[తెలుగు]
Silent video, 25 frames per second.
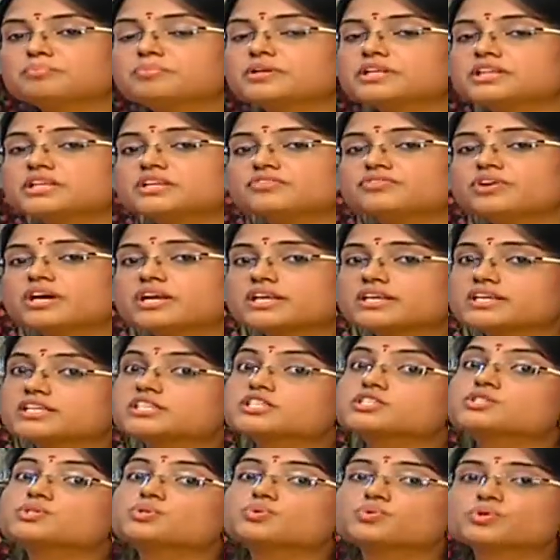ప్రతి వాళ్ళకి
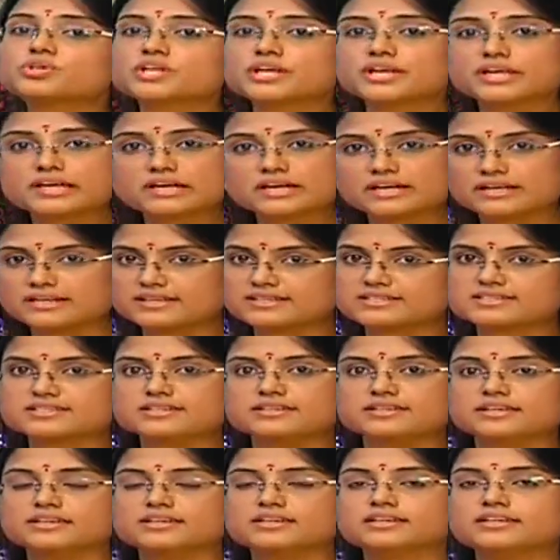సూట్ అయ్యే కలర్స్
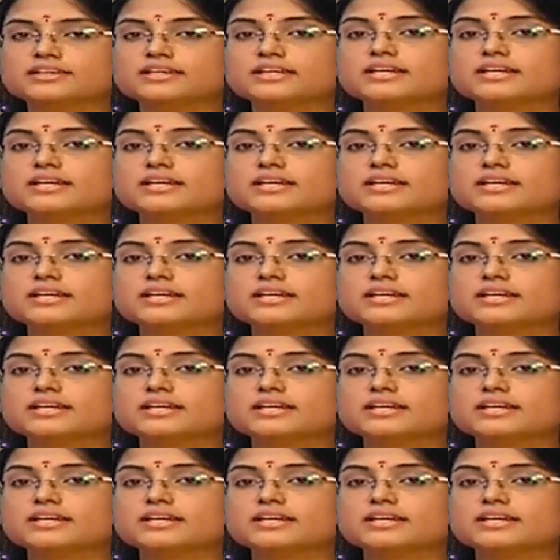అండి